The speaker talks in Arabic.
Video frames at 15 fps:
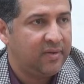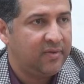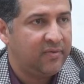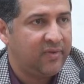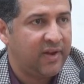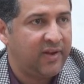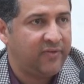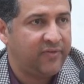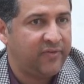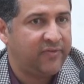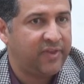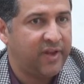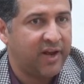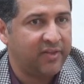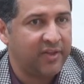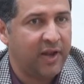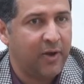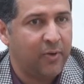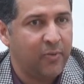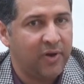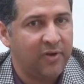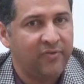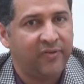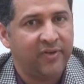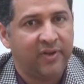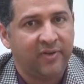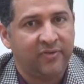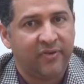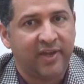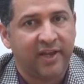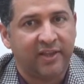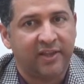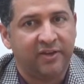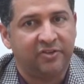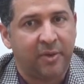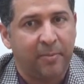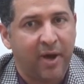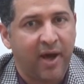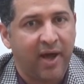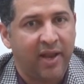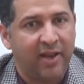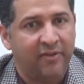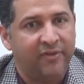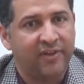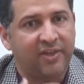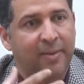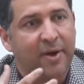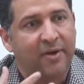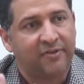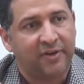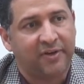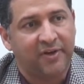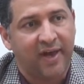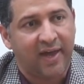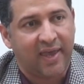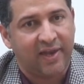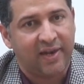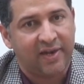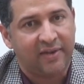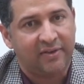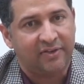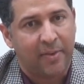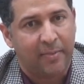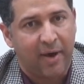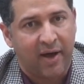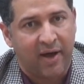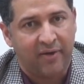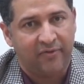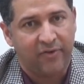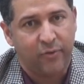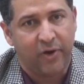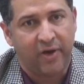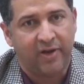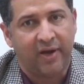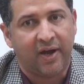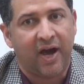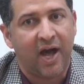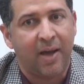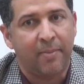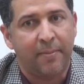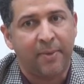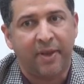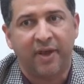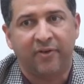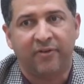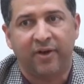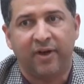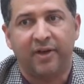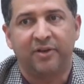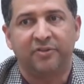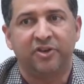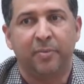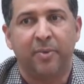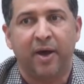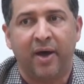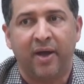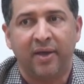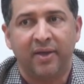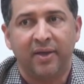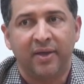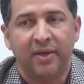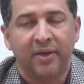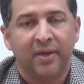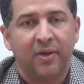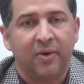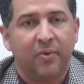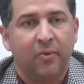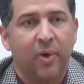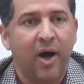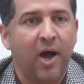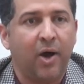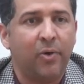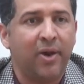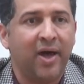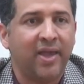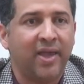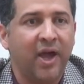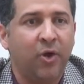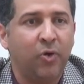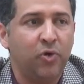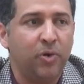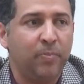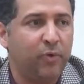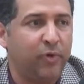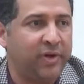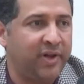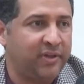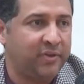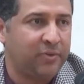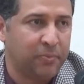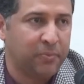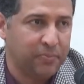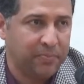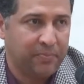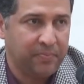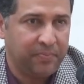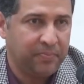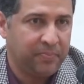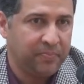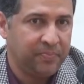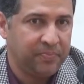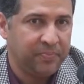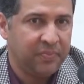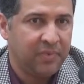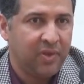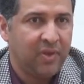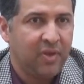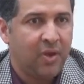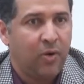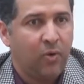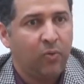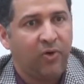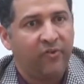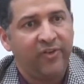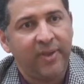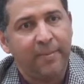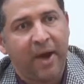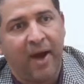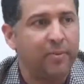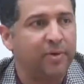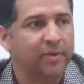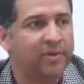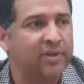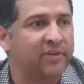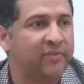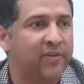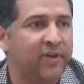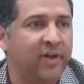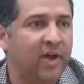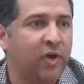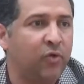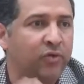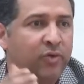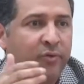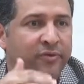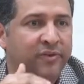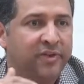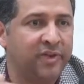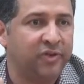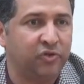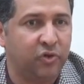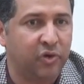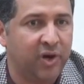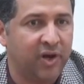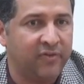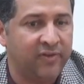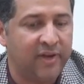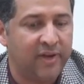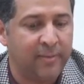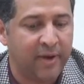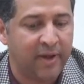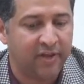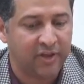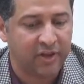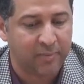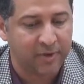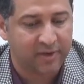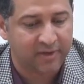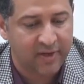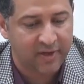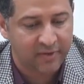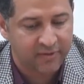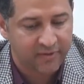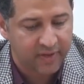فالافتراض الأول في فكرة الجماعة أن في تماسك داخل الجماعة في وحدة قائمة بين أفراد الجماعة وهؤلاء يعون بوحدتهم وفي مع توزيع جغرافي للمناطق مختلف